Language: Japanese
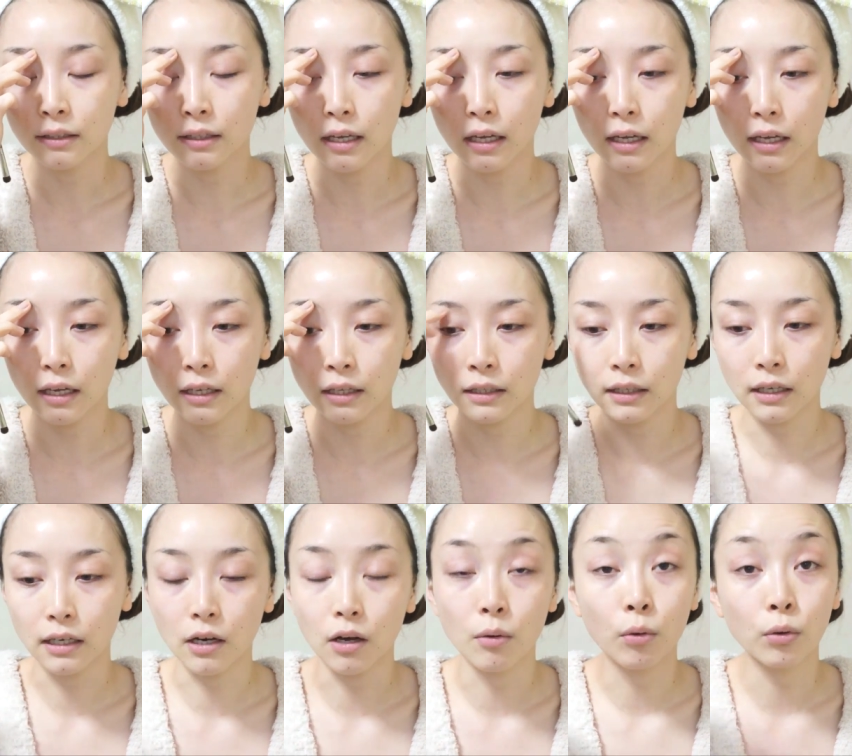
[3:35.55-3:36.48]
でな
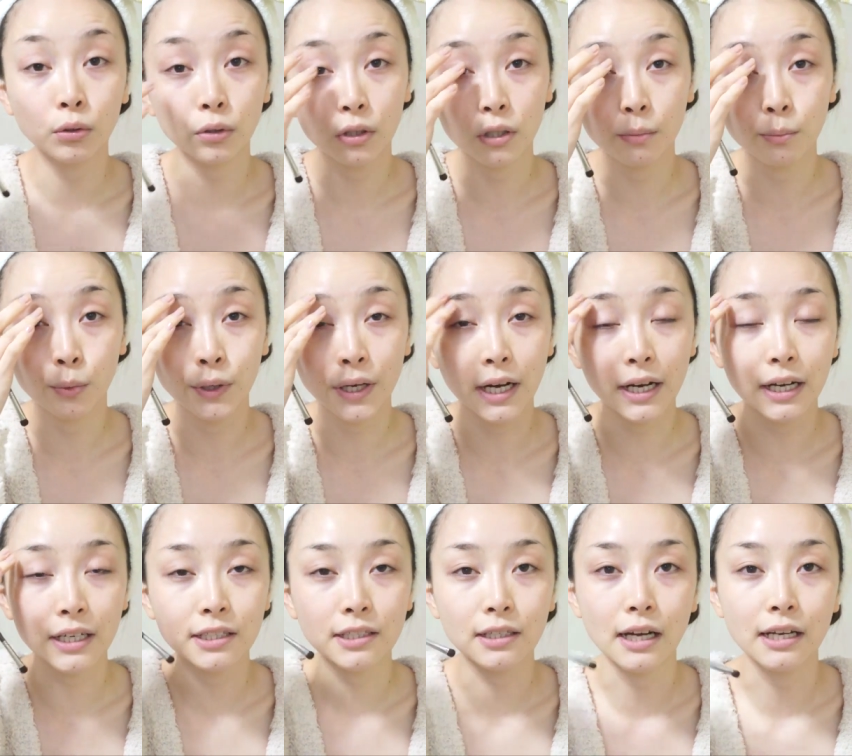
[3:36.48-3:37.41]
んか本当にぼや
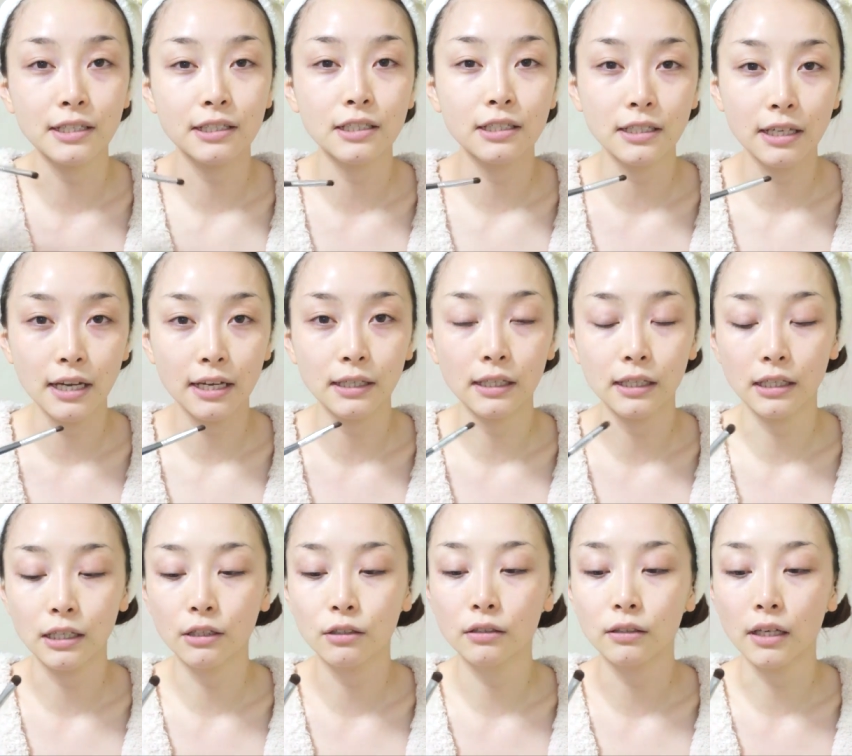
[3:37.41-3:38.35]
かす感じで入れ
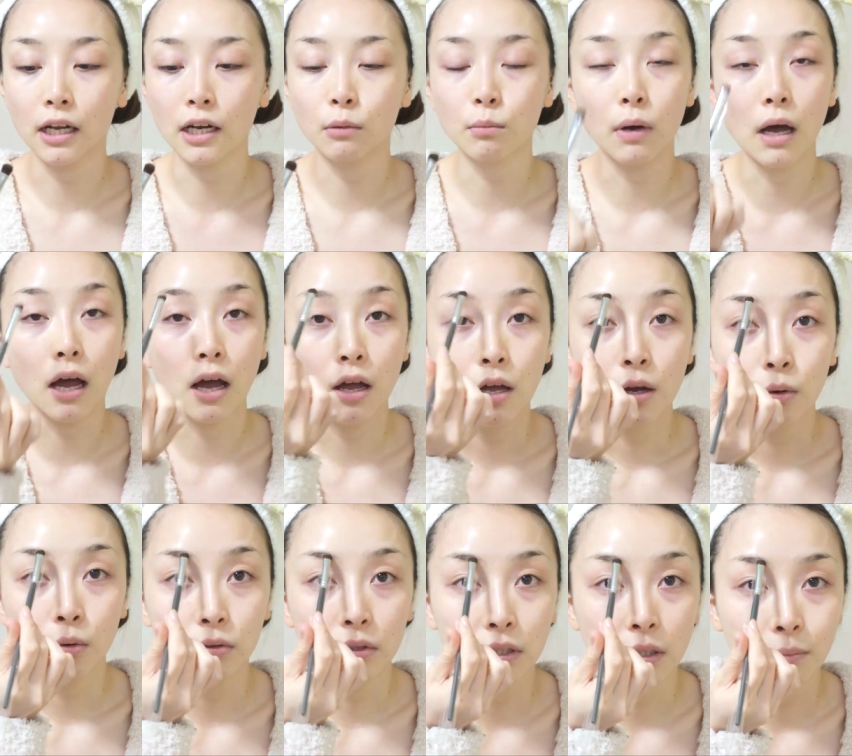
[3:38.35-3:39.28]
てるんであれば
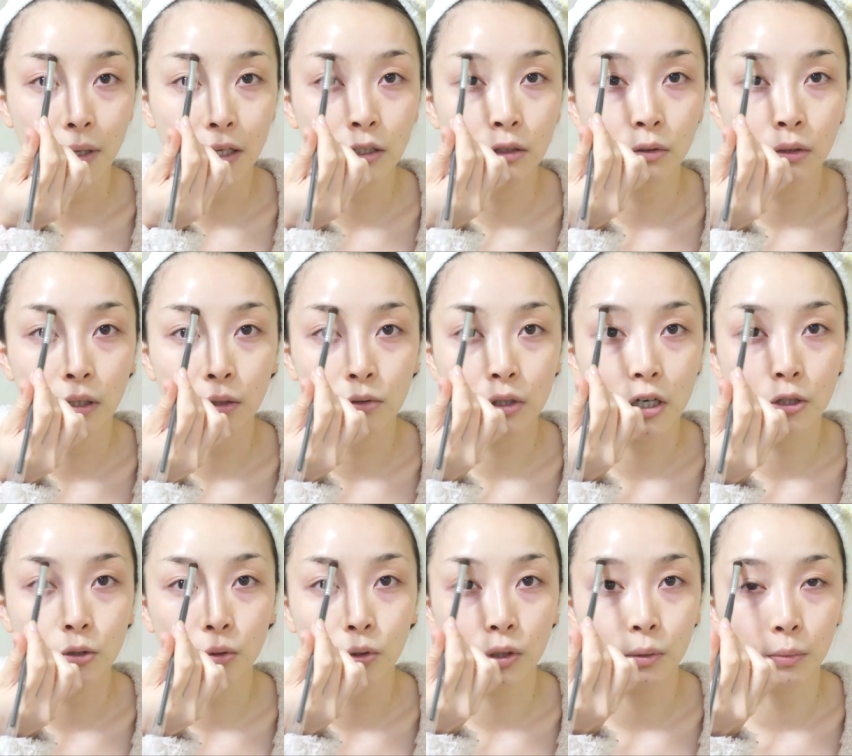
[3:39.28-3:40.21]
これで眉毛を描
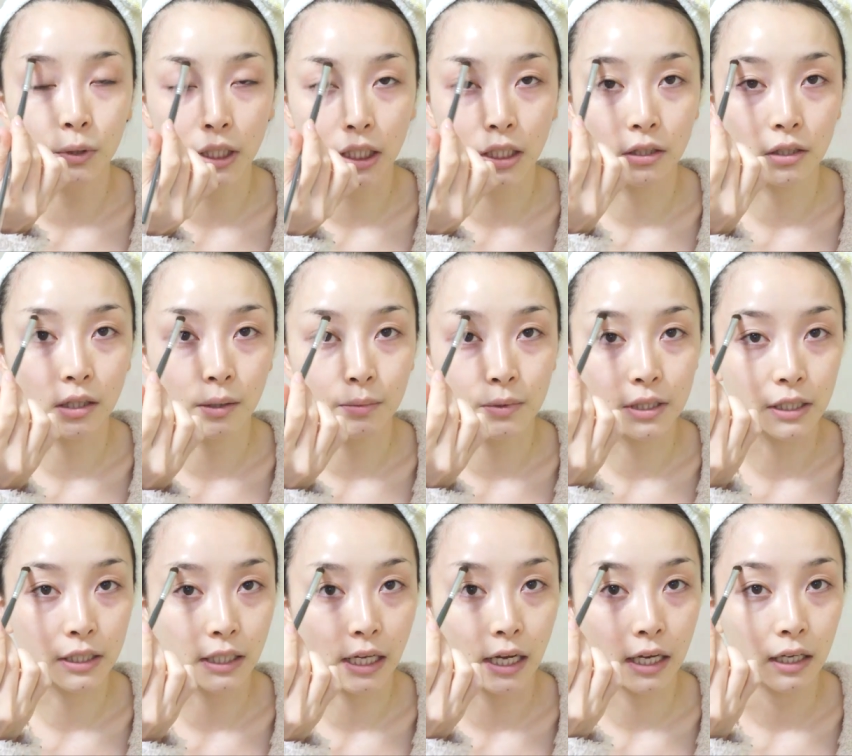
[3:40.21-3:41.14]
くこともできるかもし
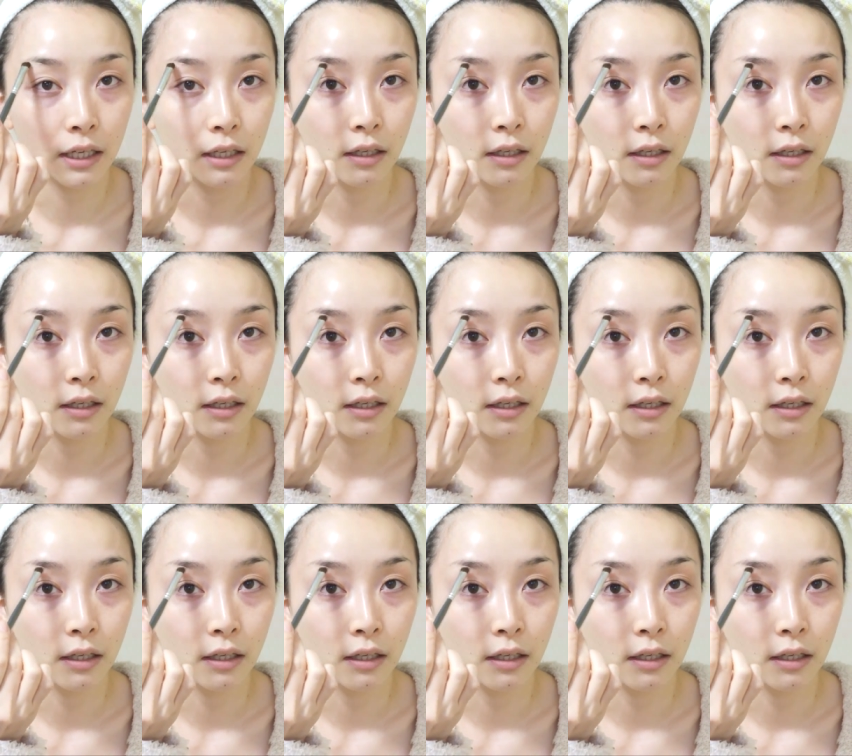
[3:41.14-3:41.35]
れない。